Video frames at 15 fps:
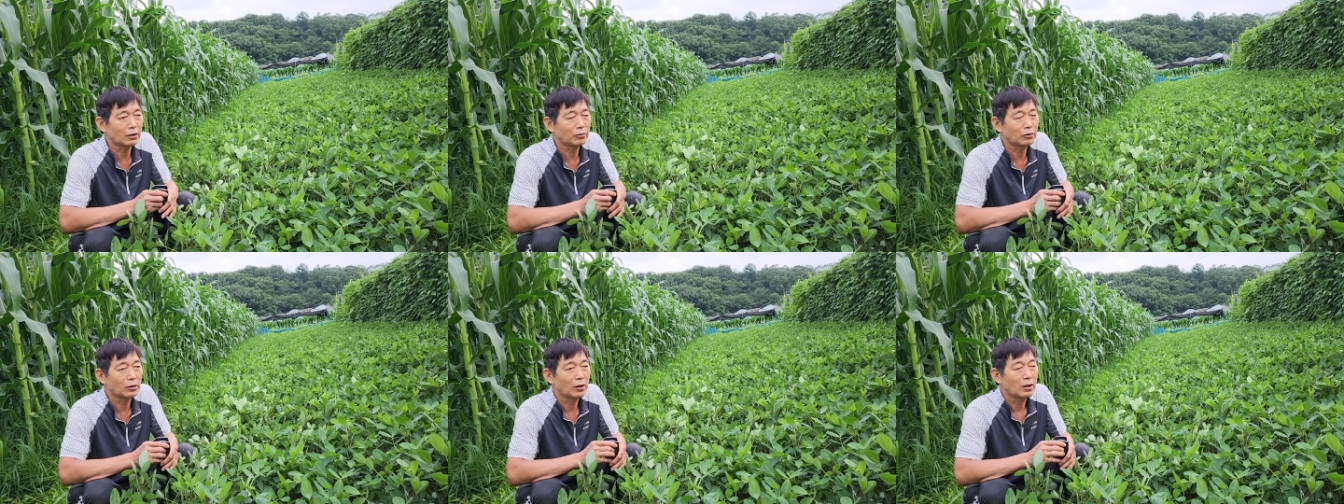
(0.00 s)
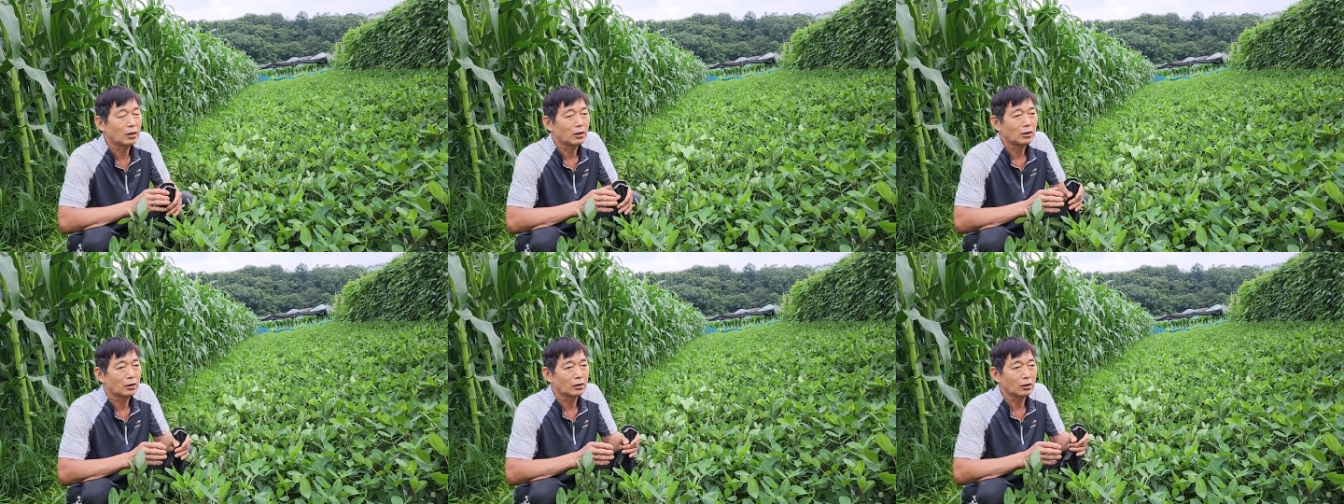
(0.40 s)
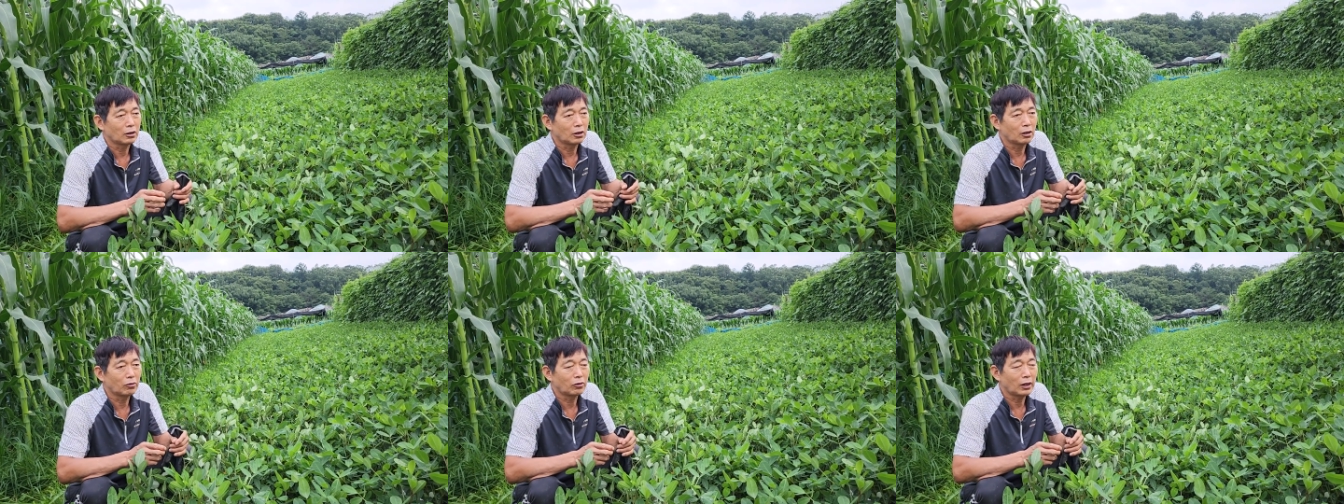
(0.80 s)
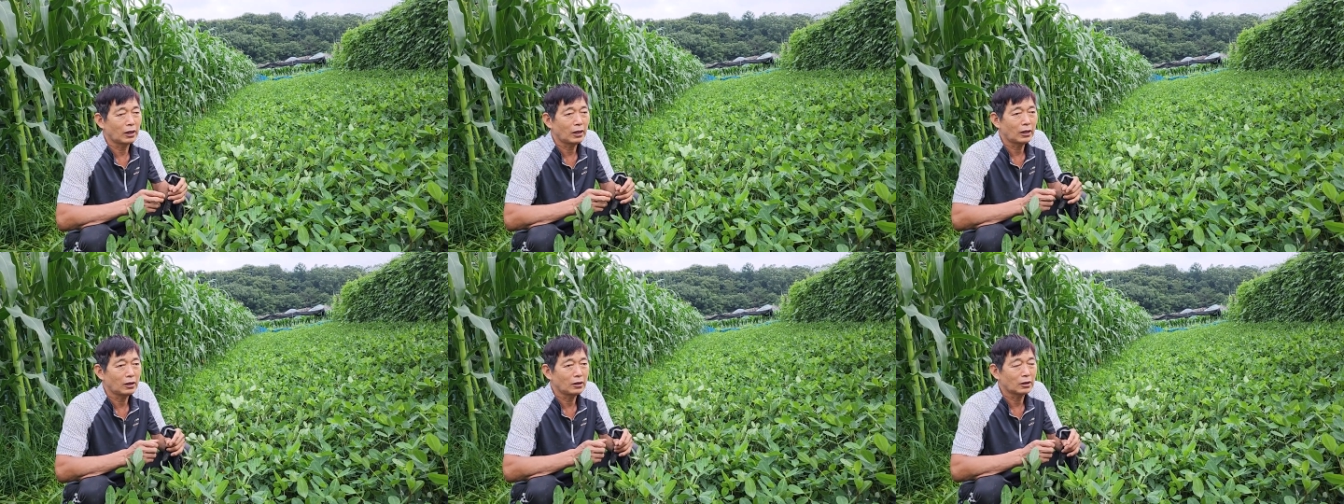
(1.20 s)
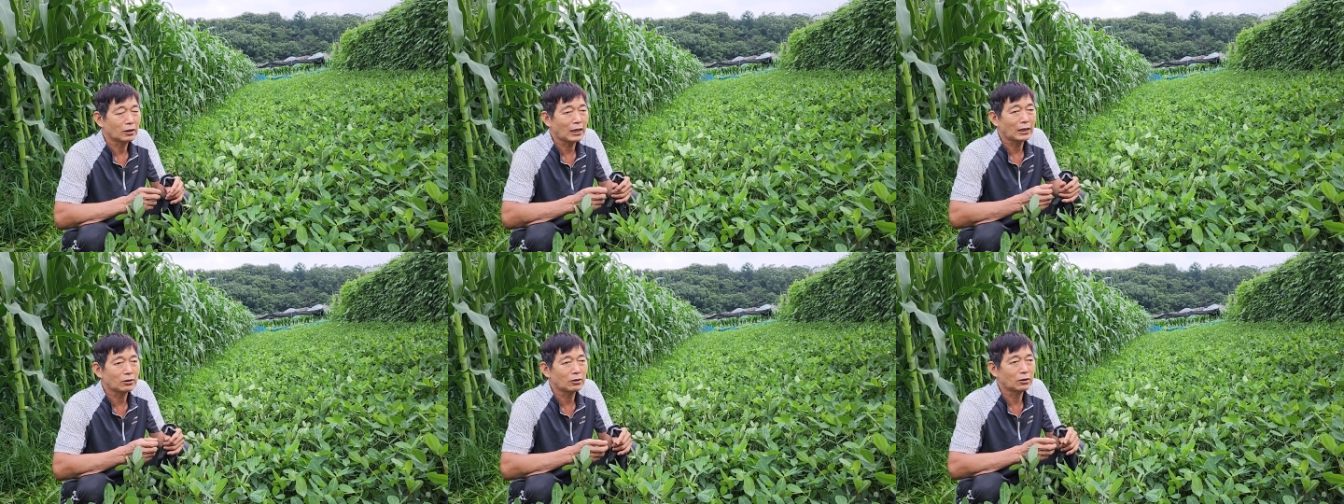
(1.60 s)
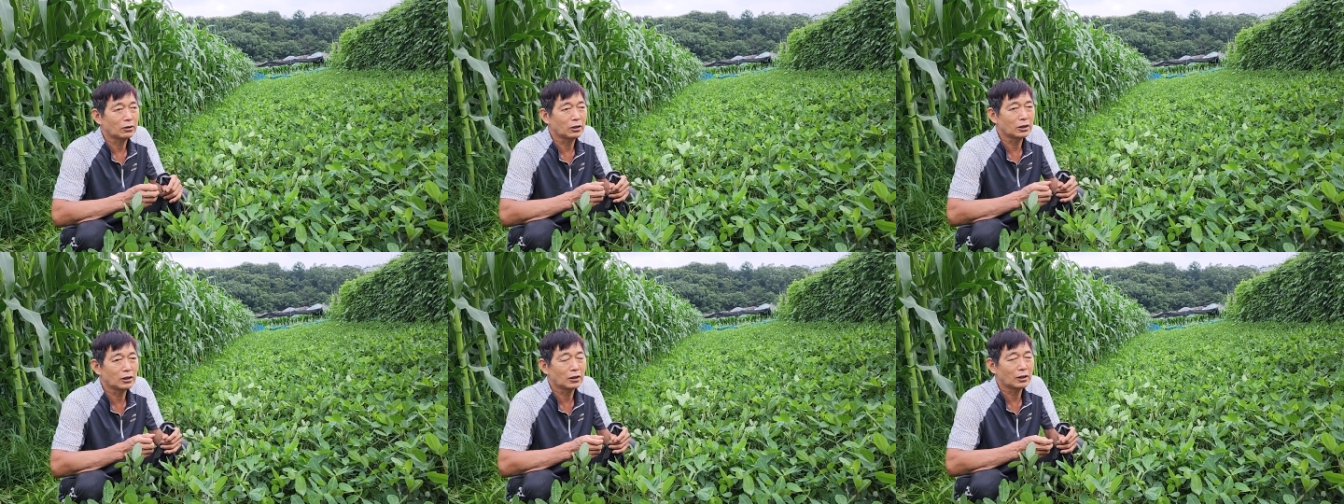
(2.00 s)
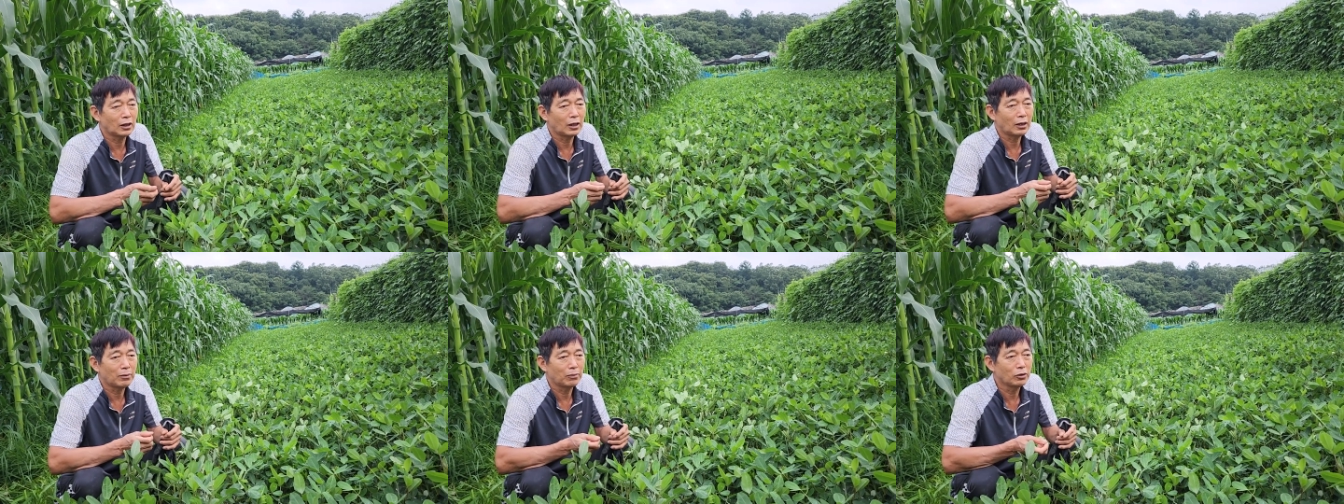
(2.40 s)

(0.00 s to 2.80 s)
그러면 이제 겨울에 이제 까서 드실 때